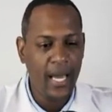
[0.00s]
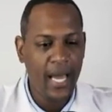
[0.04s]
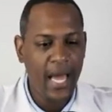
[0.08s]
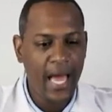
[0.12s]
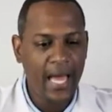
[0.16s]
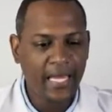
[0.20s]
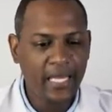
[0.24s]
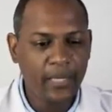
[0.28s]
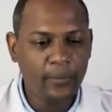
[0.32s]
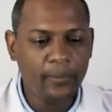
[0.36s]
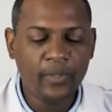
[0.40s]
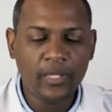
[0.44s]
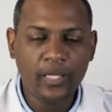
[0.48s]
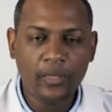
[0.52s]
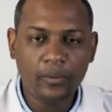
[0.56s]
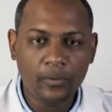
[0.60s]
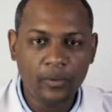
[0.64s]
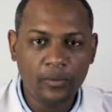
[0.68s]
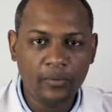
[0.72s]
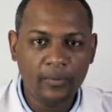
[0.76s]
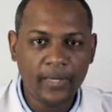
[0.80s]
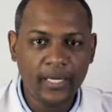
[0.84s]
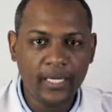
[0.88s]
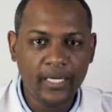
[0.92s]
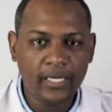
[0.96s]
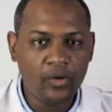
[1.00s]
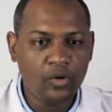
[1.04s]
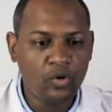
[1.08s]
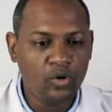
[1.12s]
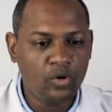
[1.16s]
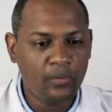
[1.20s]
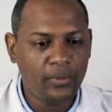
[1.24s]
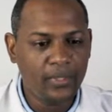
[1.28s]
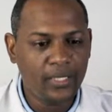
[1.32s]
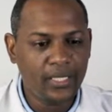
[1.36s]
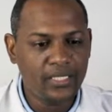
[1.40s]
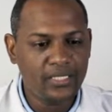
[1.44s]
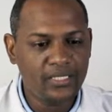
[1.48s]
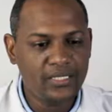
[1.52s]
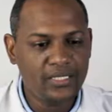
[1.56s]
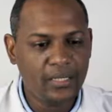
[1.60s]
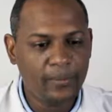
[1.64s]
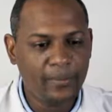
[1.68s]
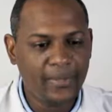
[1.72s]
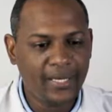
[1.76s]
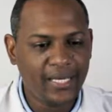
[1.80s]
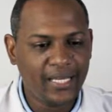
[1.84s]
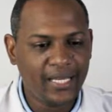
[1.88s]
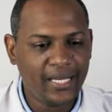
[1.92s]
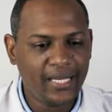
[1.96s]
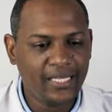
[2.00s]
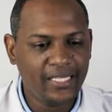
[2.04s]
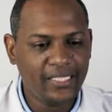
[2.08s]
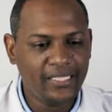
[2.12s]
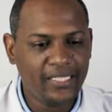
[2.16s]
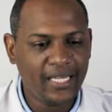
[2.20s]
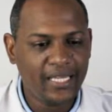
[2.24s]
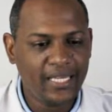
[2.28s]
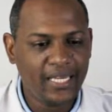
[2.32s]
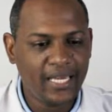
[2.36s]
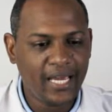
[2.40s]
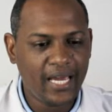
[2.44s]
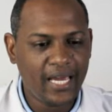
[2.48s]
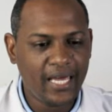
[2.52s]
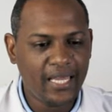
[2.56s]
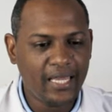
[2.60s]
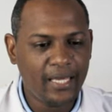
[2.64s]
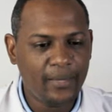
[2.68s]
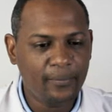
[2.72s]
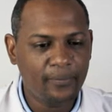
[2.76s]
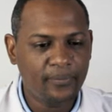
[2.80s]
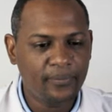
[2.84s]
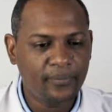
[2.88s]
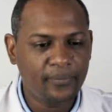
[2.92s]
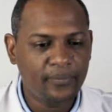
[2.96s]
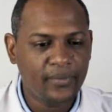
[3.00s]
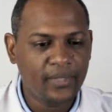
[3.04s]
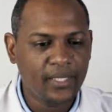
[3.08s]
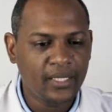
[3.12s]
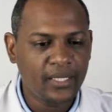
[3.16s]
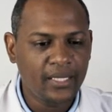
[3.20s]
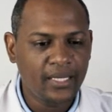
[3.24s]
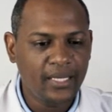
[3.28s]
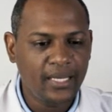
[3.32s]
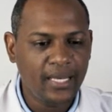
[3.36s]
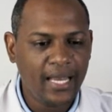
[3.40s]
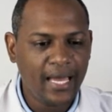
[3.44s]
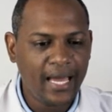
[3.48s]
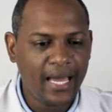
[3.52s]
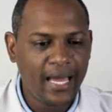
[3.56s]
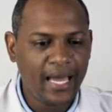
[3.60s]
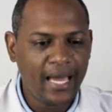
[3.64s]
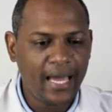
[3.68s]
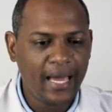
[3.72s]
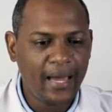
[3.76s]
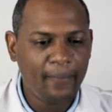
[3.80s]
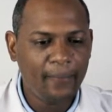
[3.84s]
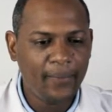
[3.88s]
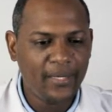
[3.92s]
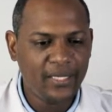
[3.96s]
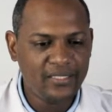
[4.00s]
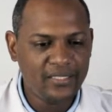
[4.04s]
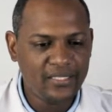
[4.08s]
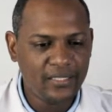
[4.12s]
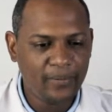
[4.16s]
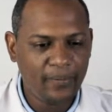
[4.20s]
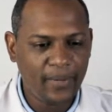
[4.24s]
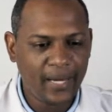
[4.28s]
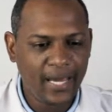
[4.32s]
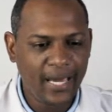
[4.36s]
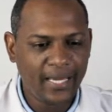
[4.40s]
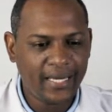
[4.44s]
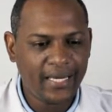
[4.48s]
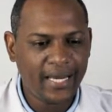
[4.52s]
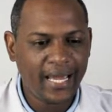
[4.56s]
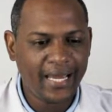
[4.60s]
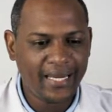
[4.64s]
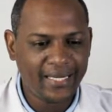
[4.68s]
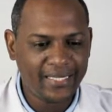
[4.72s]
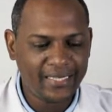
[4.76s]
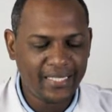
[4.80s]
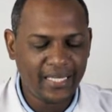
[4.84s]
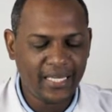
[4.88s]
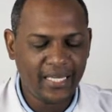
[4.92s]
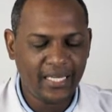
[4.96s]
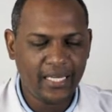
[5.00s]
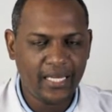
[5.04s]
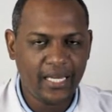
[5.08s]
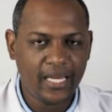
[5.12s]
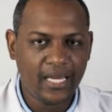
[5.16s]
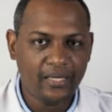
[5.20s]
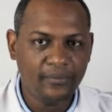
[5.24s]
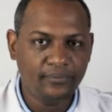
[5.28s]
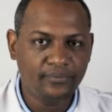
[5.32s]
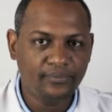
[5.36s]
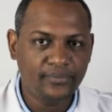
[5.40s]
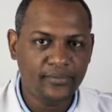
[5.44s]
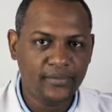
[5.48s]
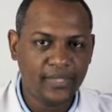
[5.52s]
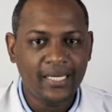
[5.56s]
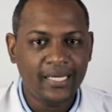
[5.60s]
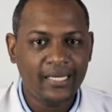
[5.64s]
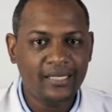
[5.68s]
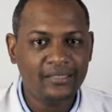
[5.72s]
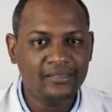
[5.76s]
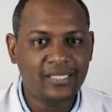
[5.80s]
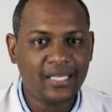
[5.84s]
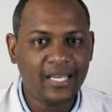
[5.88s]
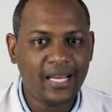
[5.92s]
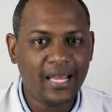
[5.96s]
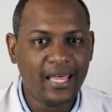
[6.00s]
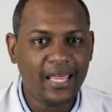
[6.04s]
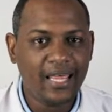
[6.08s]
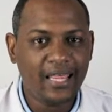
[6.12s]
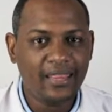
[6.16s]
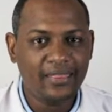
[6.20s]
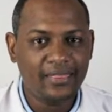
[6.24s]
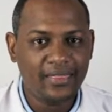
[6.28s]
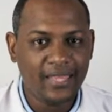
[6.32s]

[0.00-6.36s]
Aquí podemos ver, jóvenes, de manera detallada, la principal arteria que estará